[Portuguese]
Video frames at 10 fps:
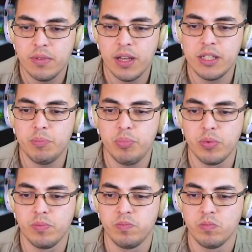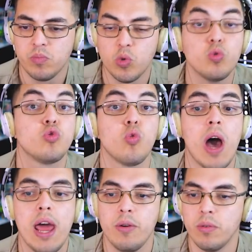É tipo
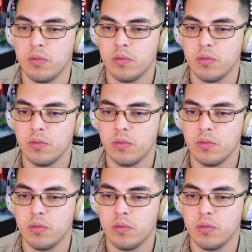usuário.